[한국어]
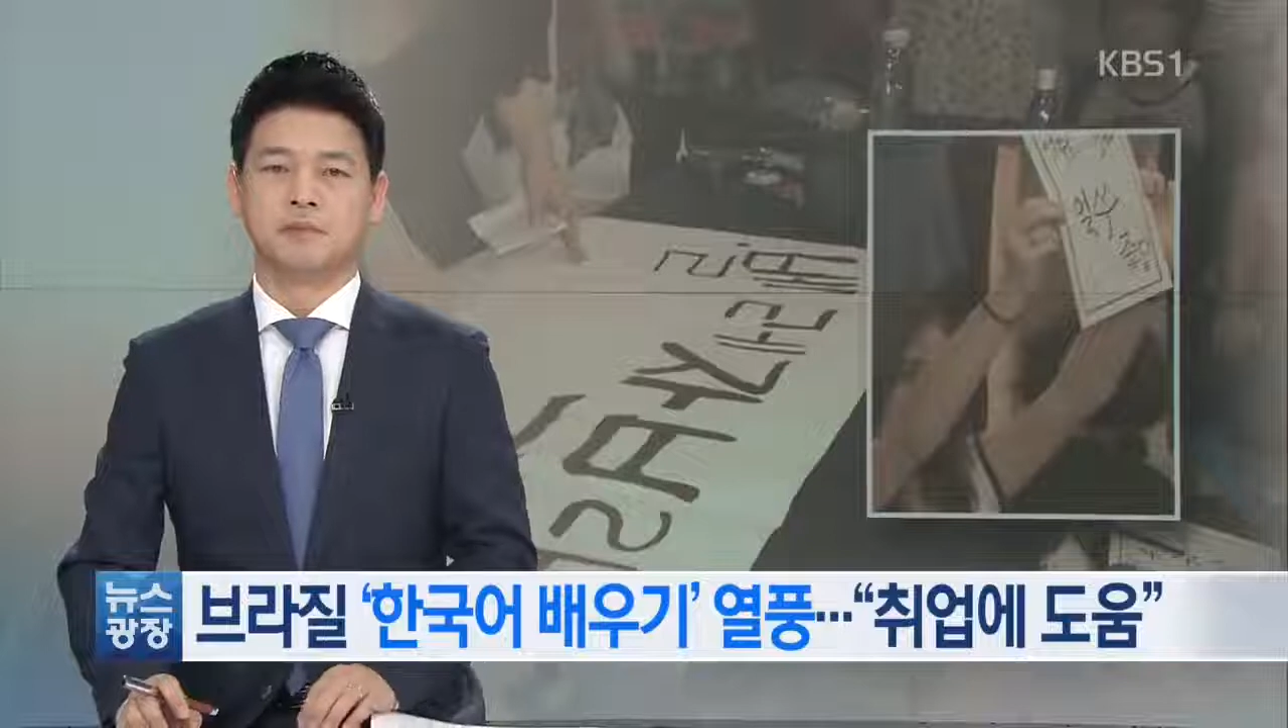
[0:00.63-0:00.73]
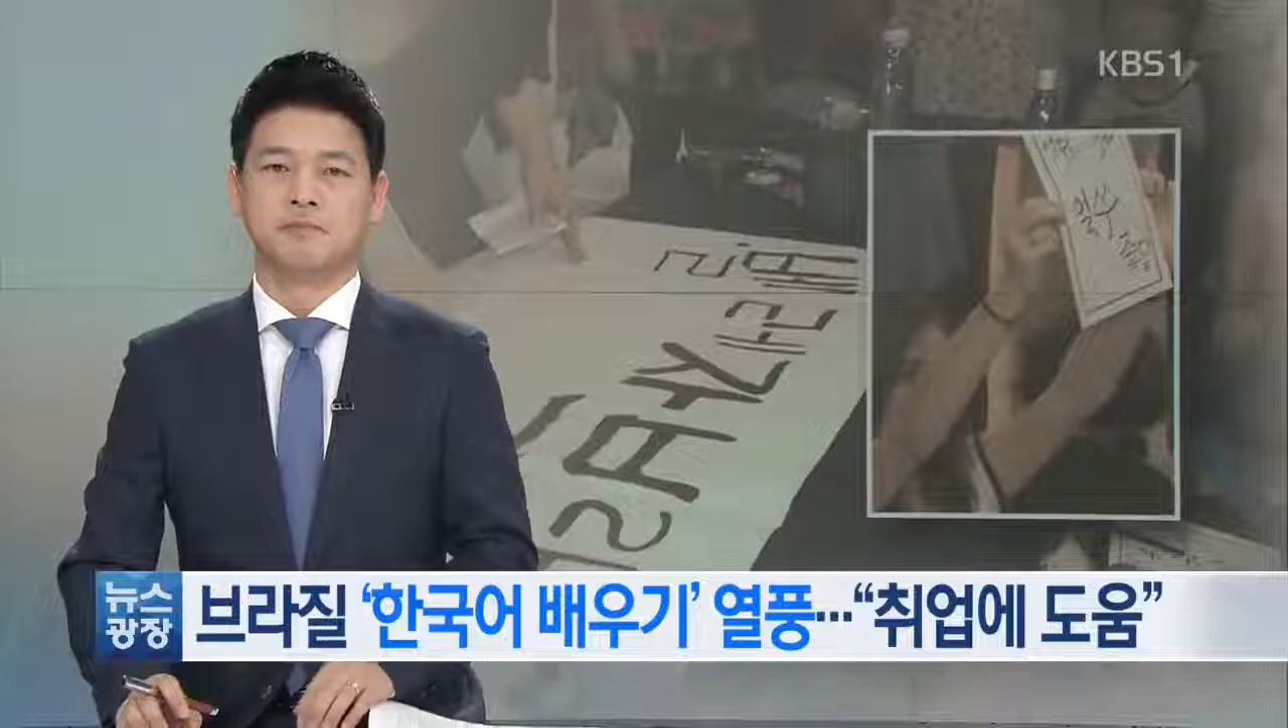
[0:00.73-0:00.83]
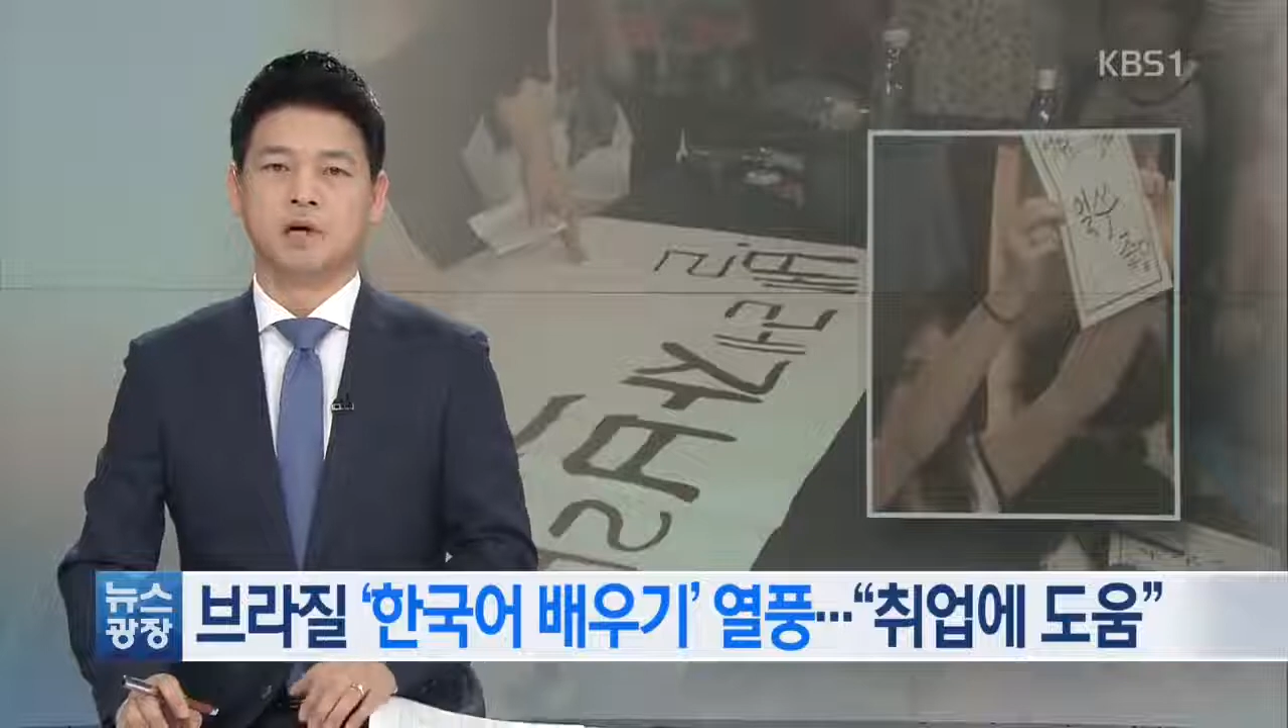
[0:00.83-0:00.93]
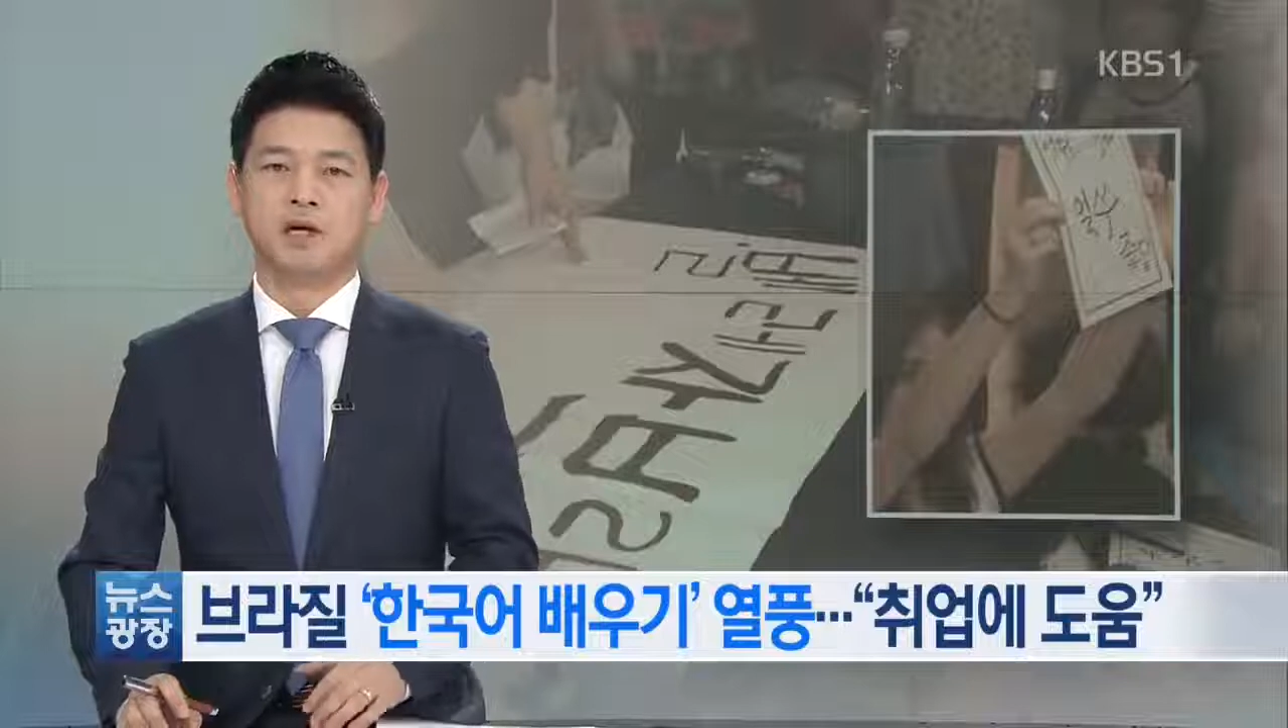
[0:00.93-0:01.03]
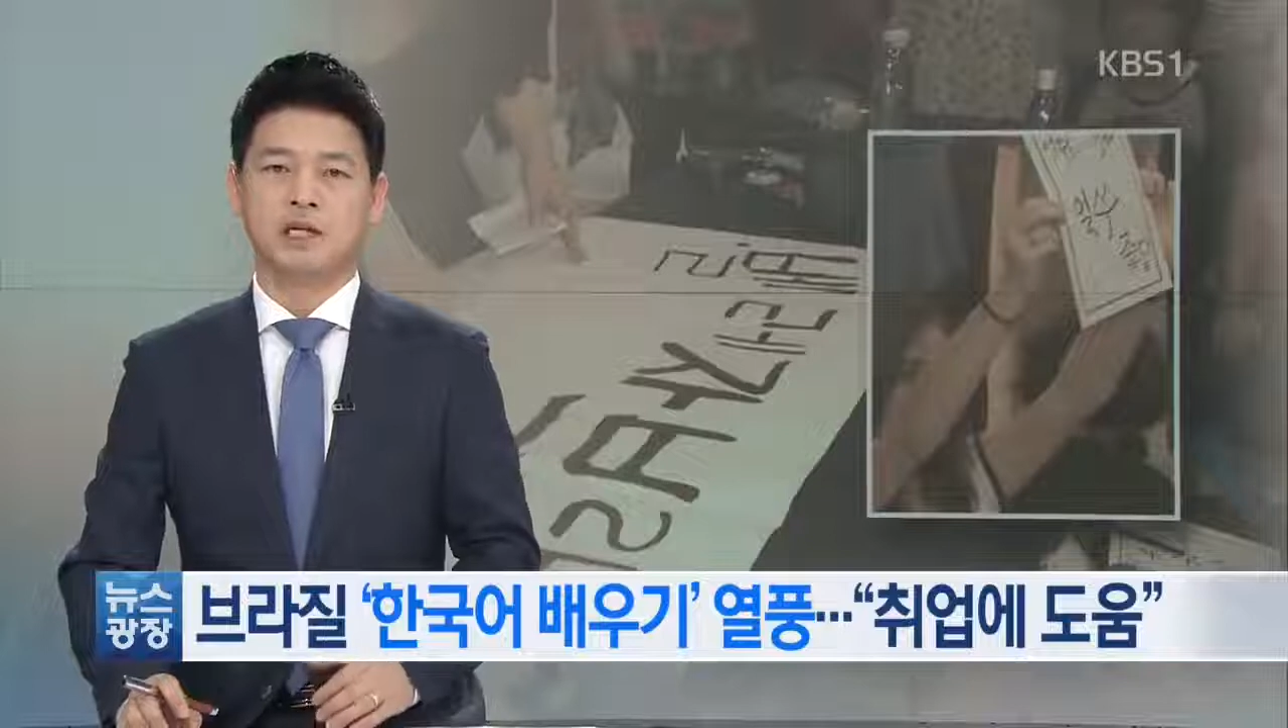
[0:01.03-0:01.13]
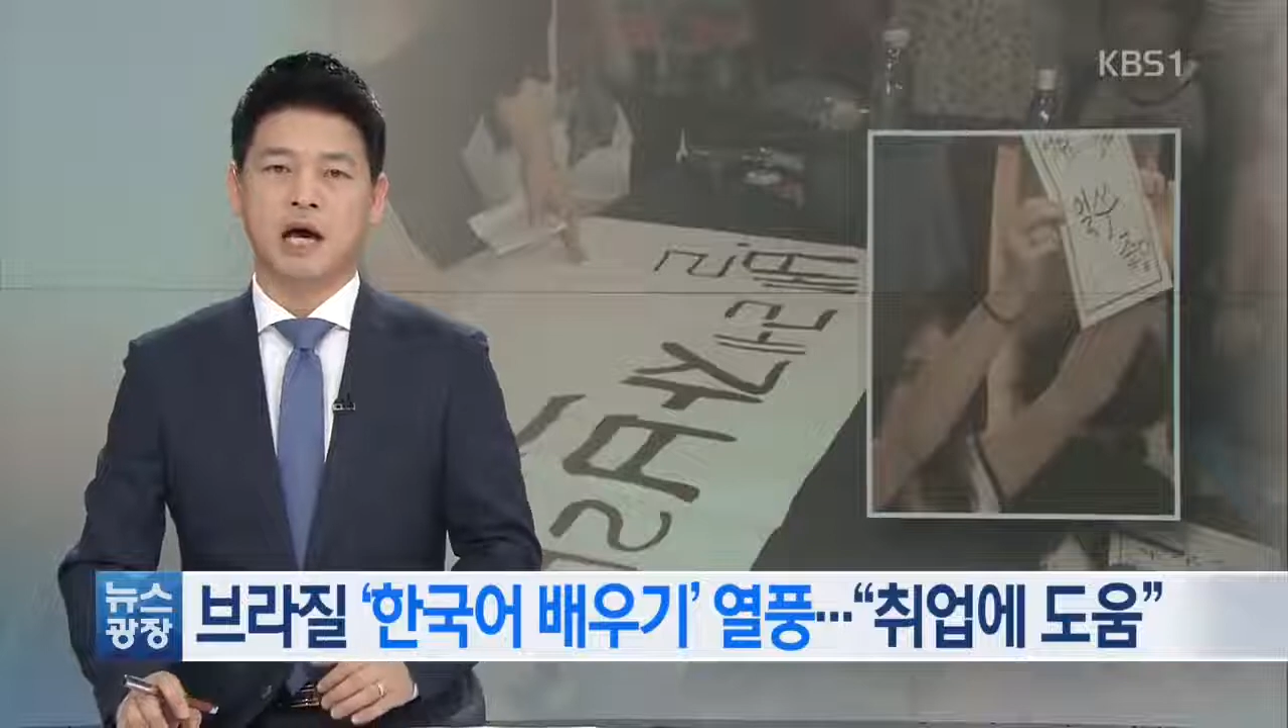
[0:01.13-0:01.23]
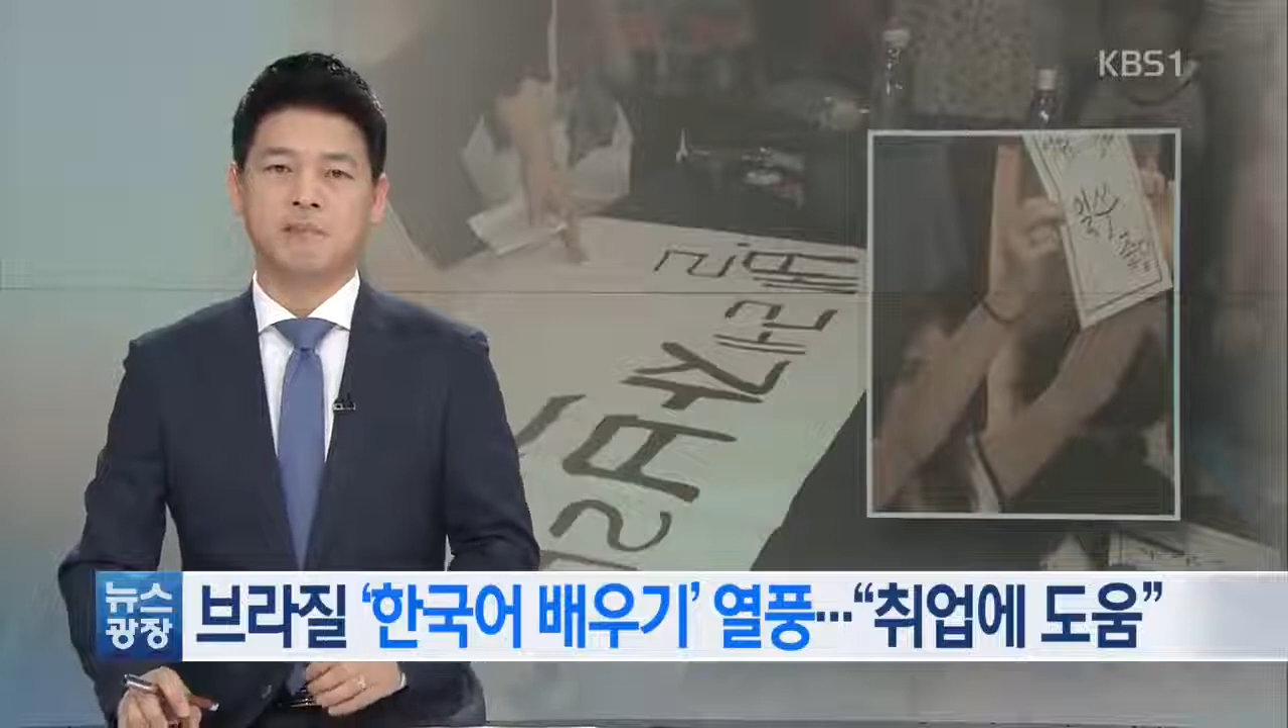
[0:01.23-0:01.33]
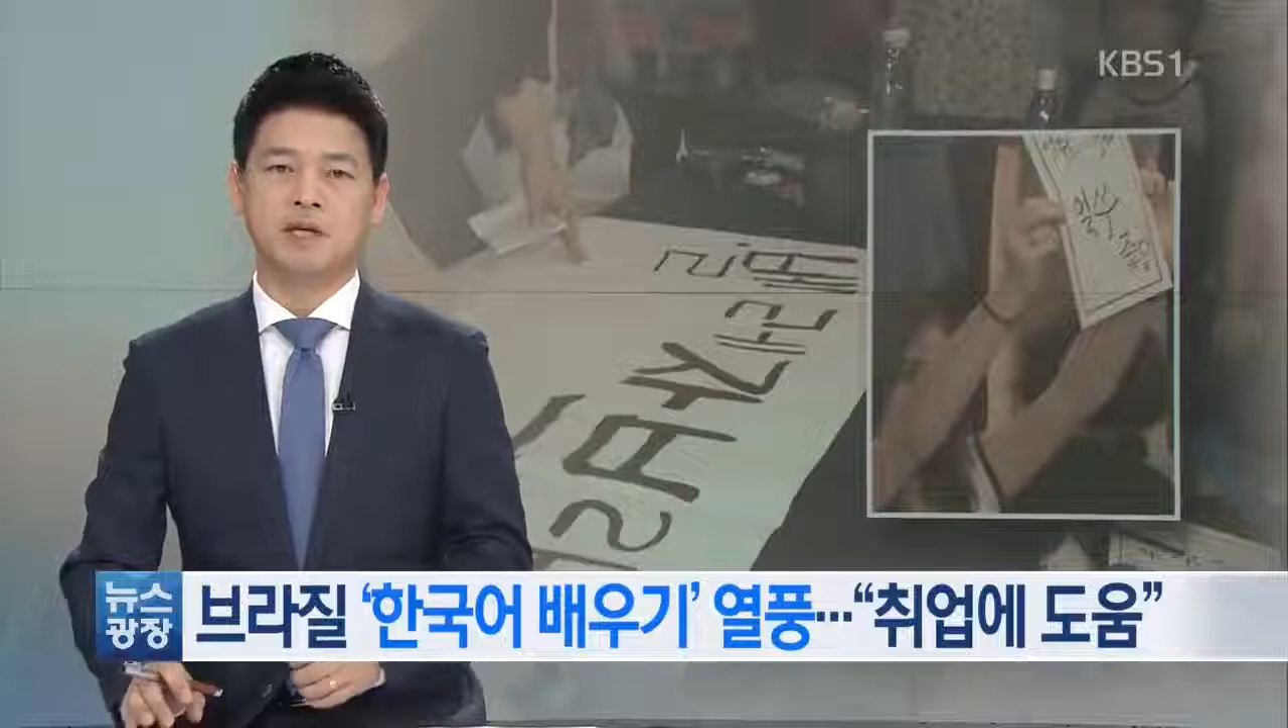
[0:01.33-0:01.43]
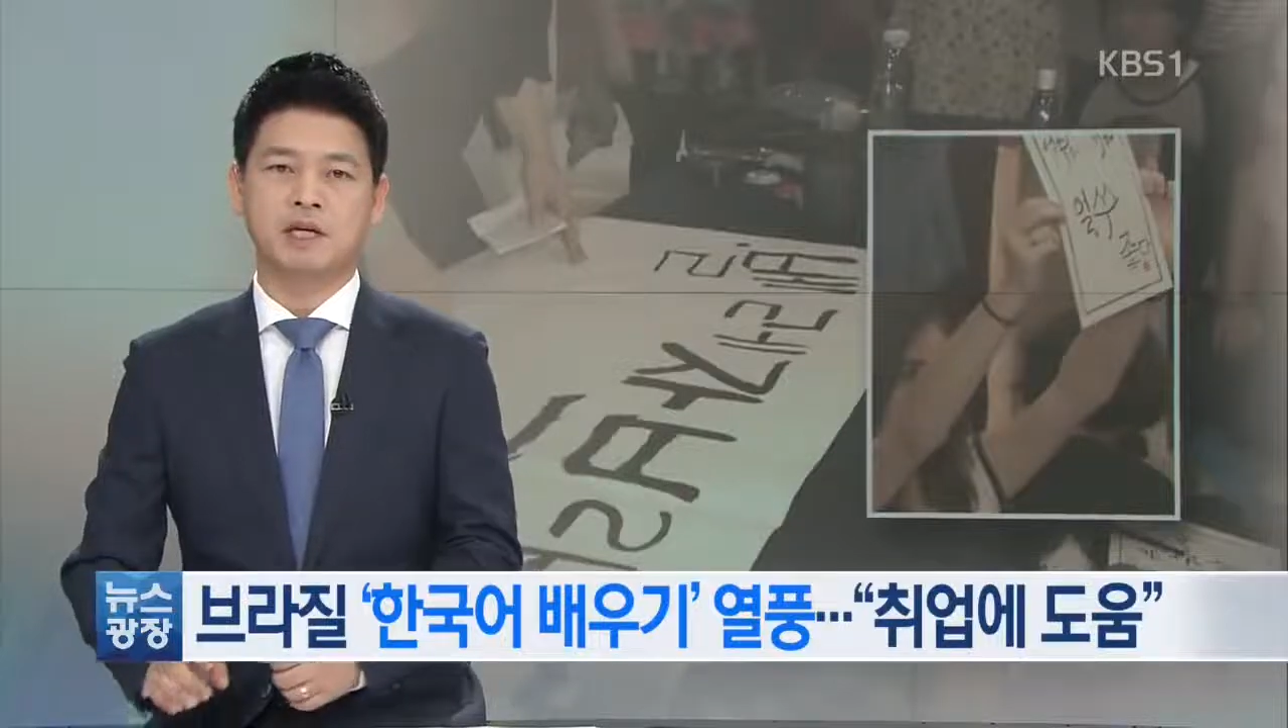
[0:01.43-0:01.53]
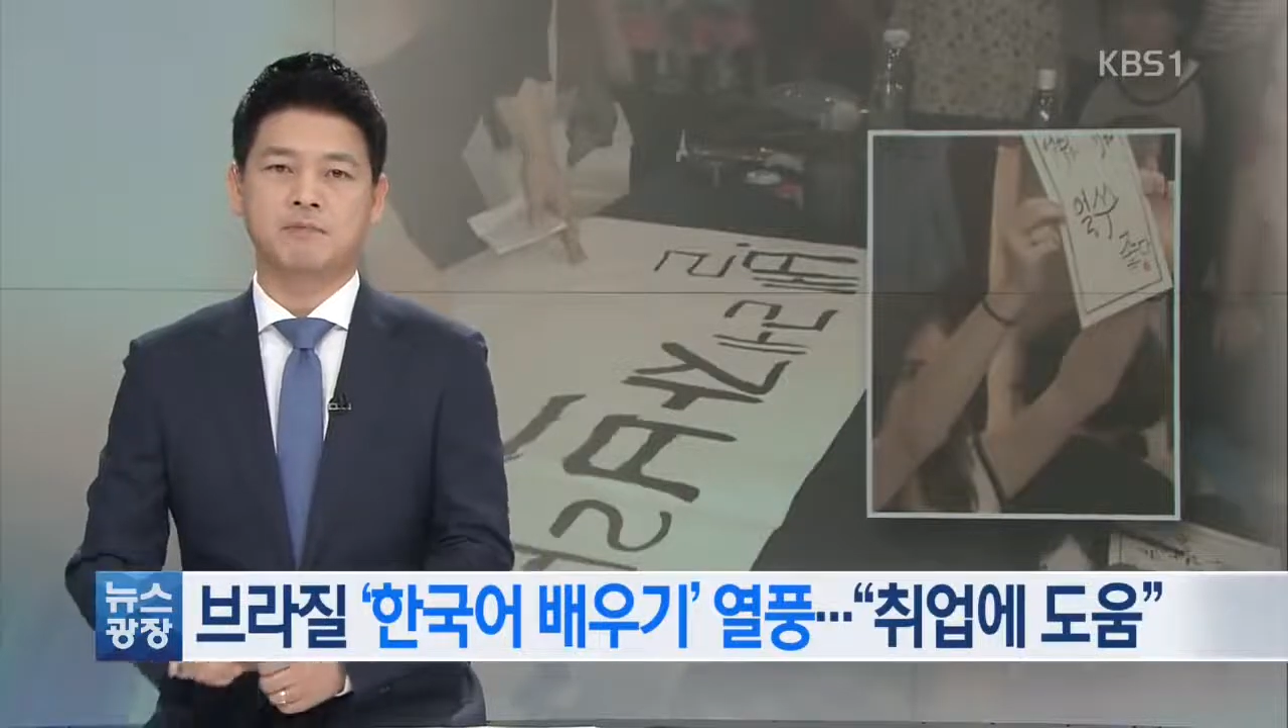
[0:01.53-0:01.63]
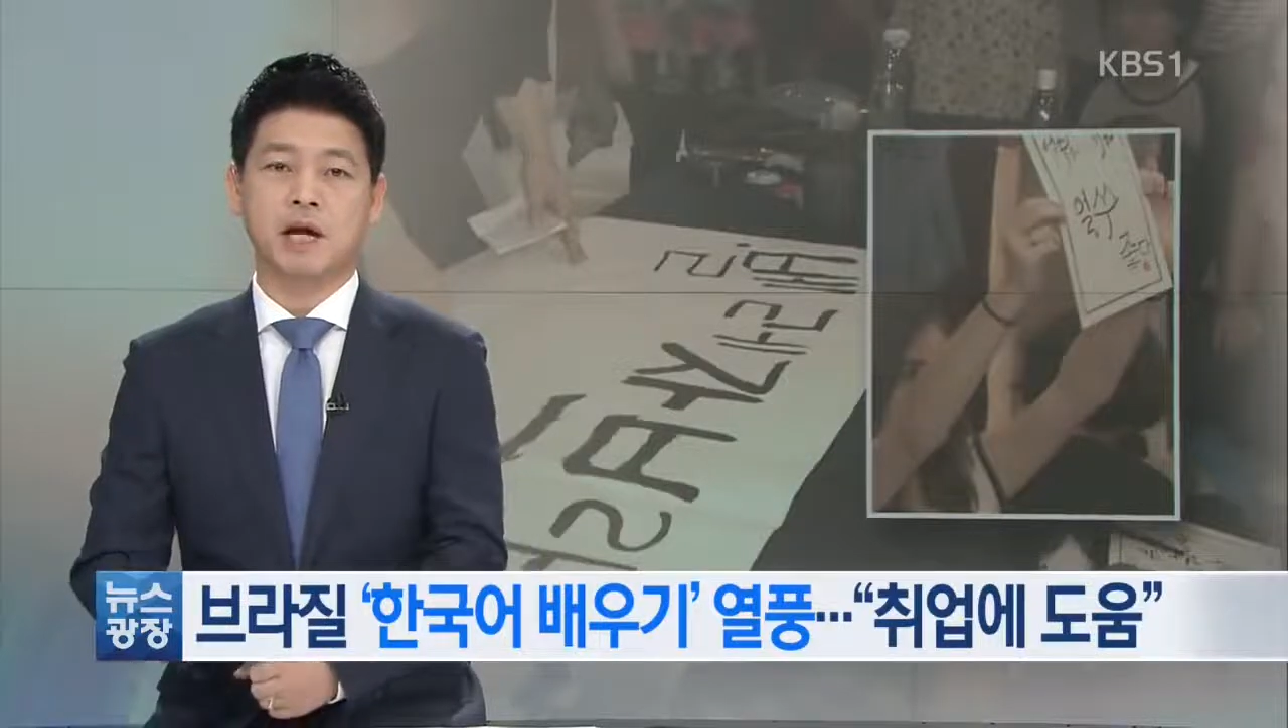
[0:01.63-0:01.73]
멀리 남미